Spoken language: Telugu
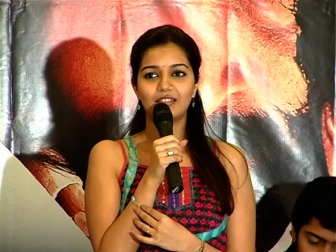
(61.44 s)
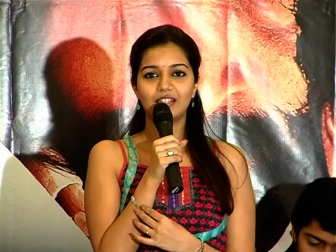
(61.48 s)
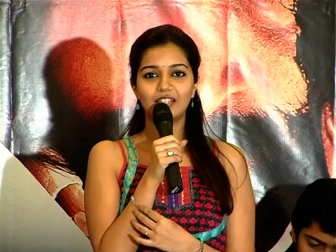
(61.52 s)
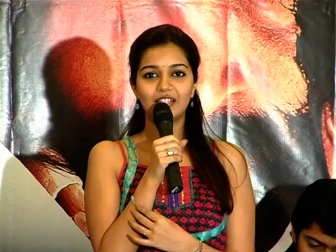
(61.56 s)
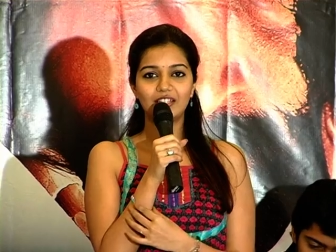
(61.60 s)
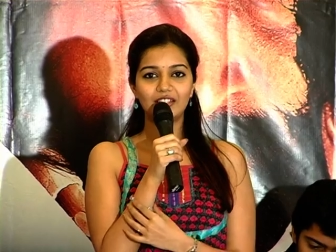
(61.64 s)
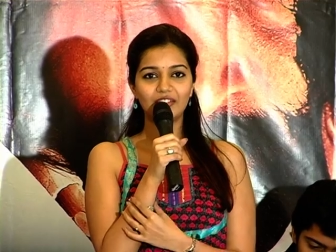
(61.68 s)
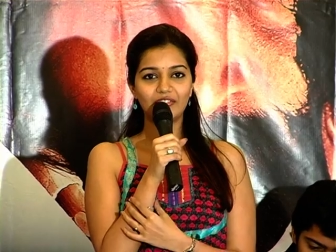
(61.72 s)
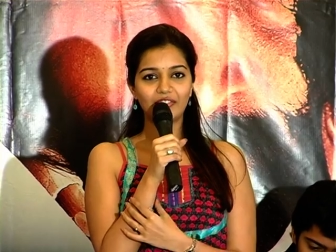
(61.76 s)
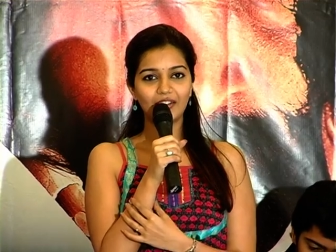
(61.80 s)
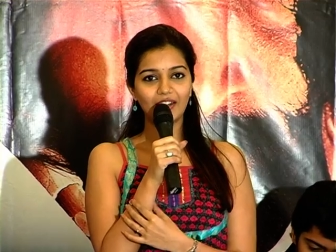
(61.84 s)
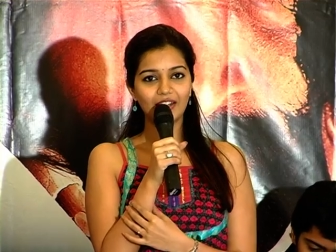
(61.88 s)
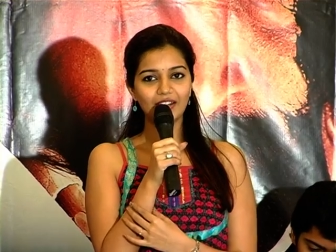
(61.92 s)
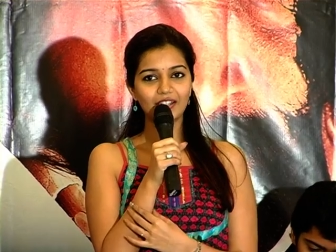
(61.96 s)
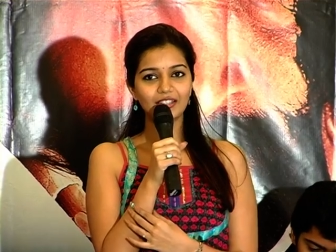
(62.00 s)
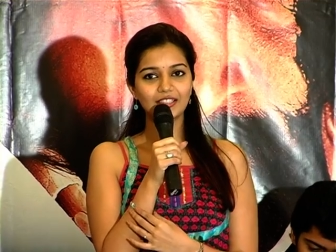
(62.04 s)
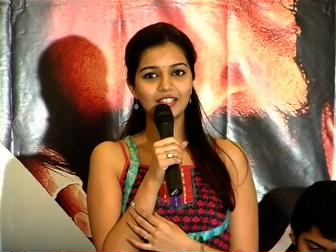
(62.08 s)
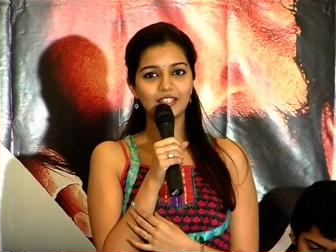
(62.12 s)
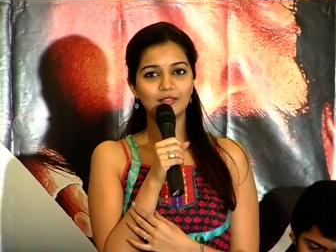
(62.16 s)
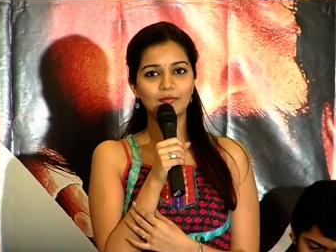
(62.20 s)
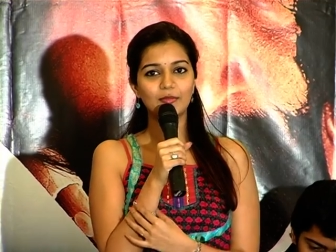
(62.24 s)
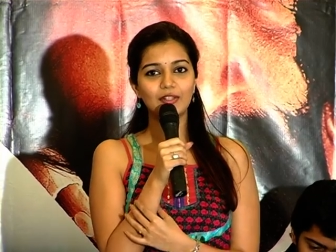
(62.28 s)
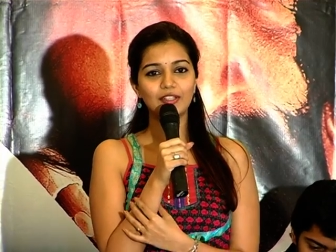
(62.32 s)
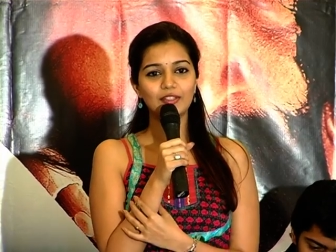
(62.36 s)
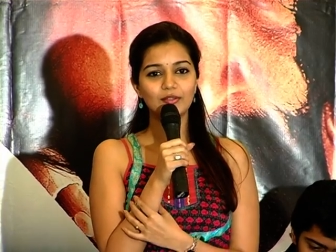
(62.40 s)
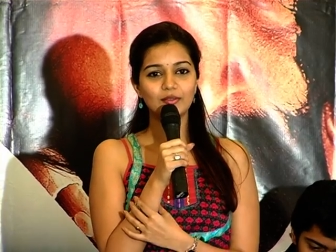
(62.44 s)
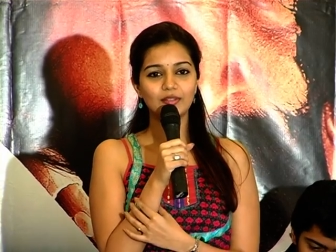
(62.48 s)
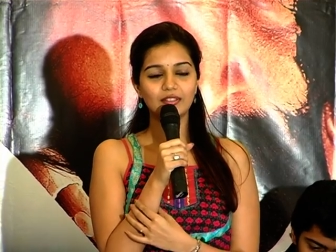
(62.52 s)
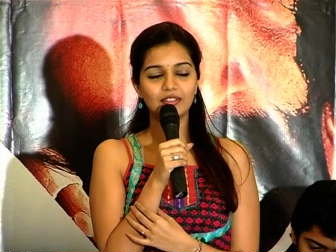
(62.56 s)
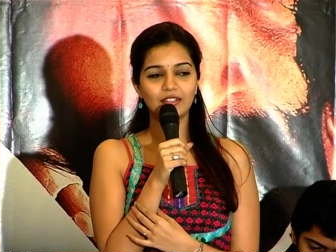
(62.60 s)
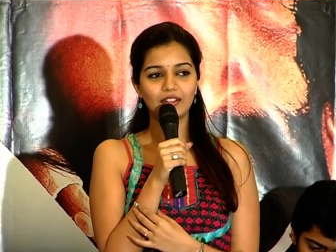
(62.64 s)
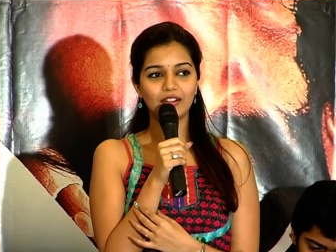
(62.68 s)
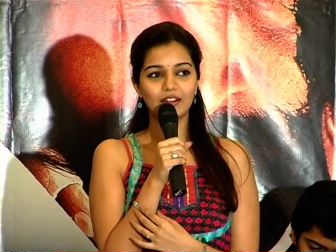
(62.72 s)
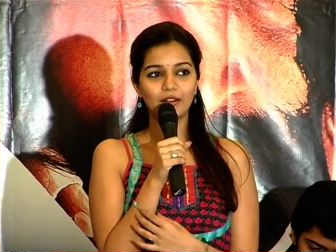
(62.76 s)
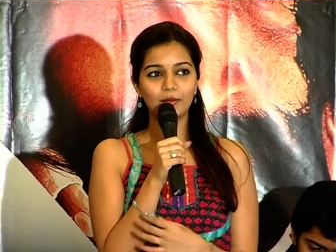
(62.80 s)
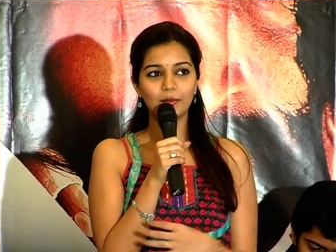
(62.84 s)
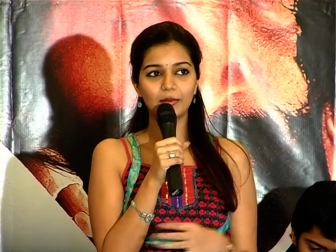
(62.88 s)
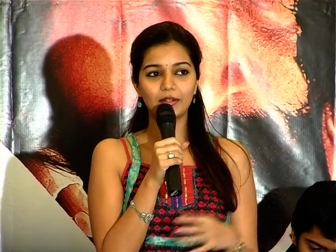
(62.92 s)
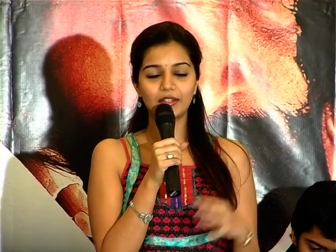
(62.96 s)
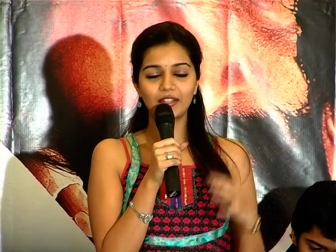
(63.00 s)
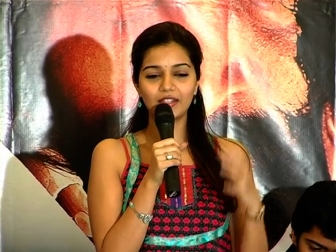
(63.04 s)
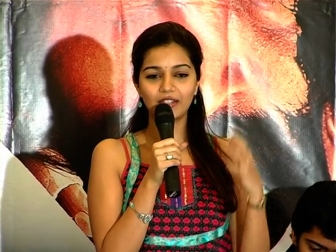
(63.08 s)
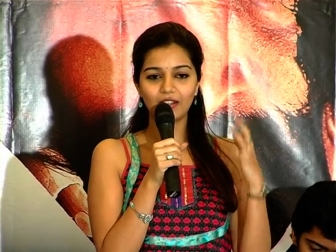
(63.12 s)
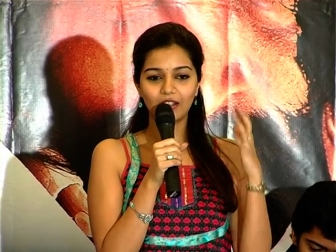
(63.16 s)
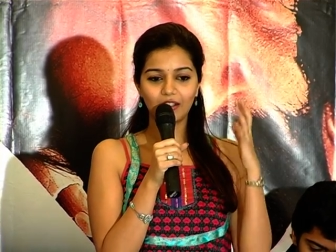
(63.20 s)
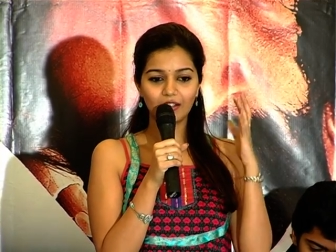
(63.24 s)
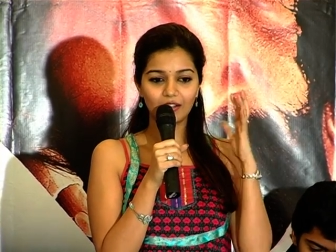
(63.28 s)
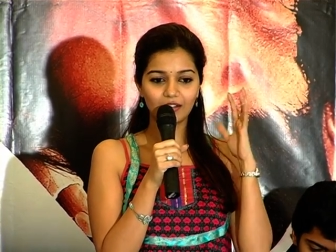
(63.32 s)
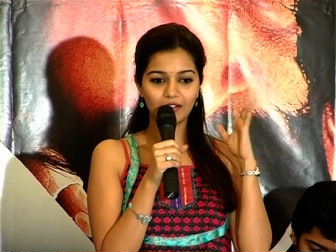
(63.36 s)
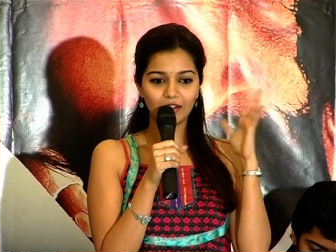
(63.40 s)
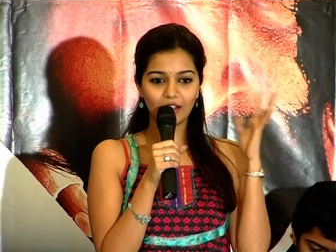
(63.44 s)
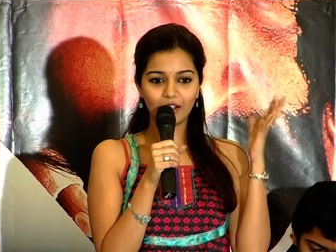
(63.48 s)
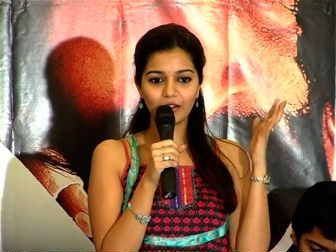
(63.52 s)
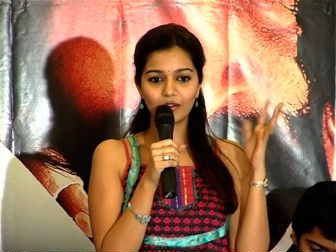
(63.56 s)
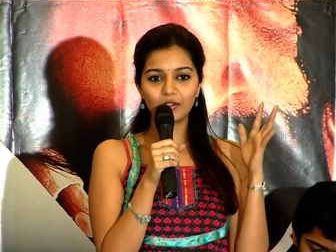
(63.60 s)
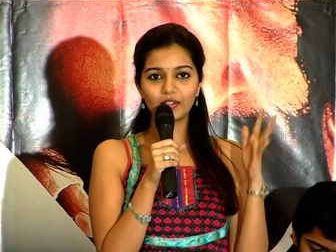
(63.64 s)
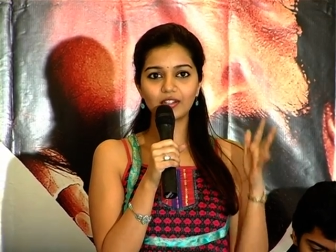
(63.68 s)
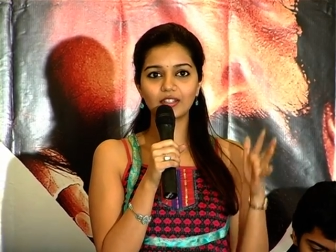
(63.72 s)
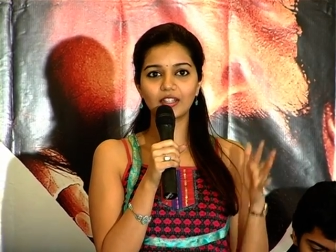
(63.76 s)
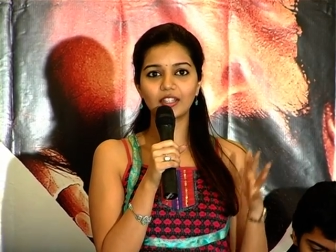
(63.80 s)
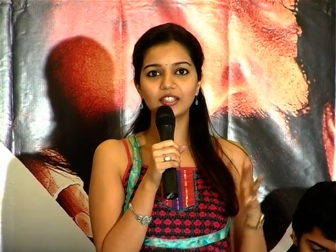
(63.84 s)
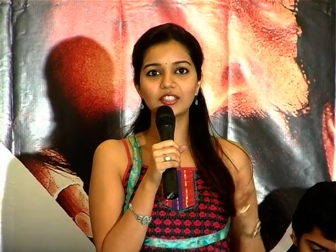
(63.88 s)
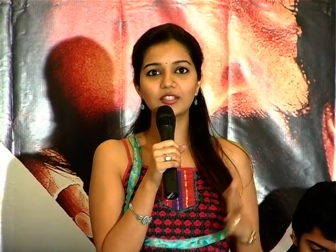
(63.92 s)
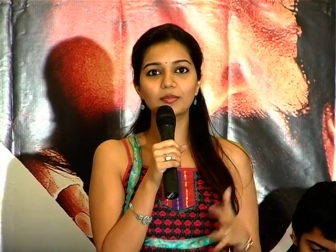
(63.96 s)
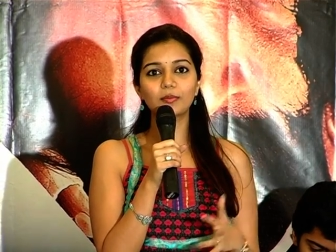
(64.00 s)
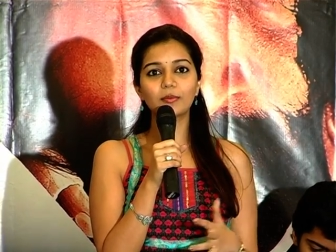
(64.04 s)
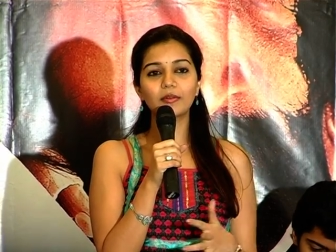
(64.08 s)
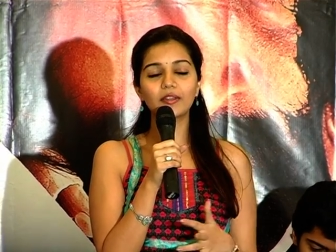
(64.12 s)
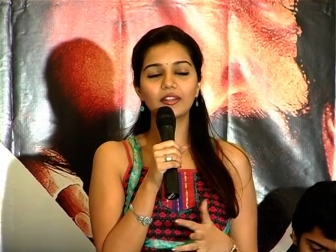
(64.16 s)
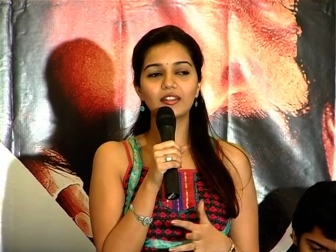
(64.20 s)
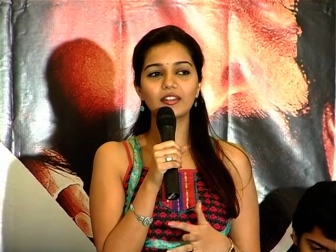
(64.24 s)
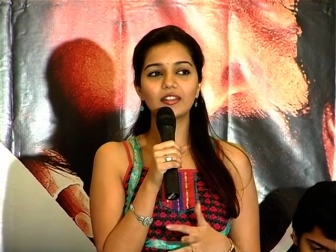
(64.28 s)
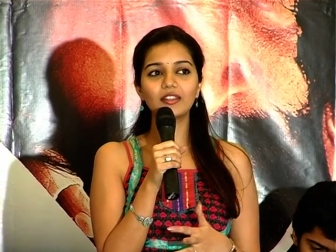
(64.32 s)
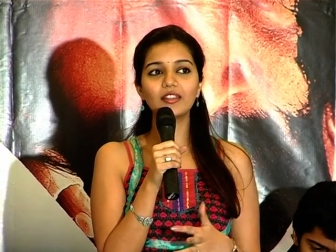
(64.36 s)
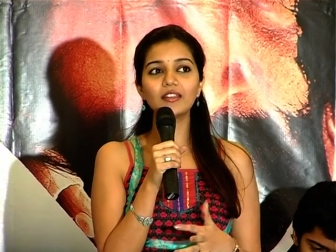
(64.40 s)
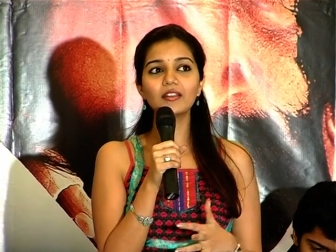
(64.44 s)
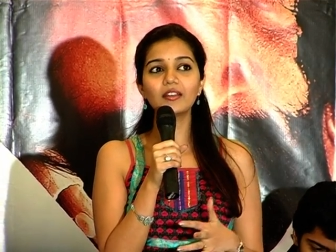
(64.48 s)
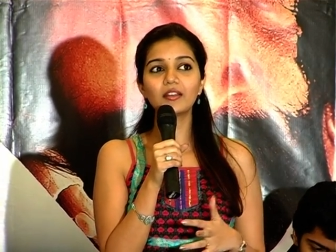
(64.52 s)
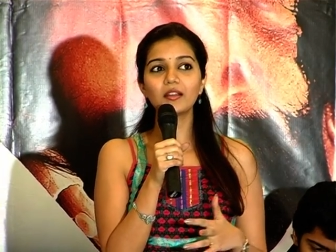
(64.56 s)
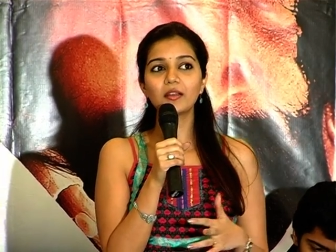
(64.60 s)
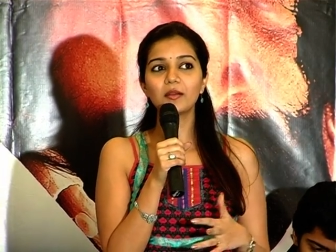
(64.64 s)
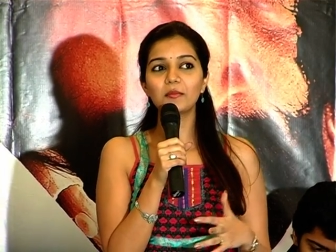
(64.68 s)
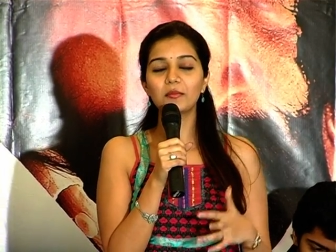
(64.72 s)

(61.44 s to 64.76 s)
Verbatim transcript: డిగ్నిఫైడ్గా uh, సినిమాలు చూస్తారు కాబట్టి నా నాకు కూడా టచ్ పోయింది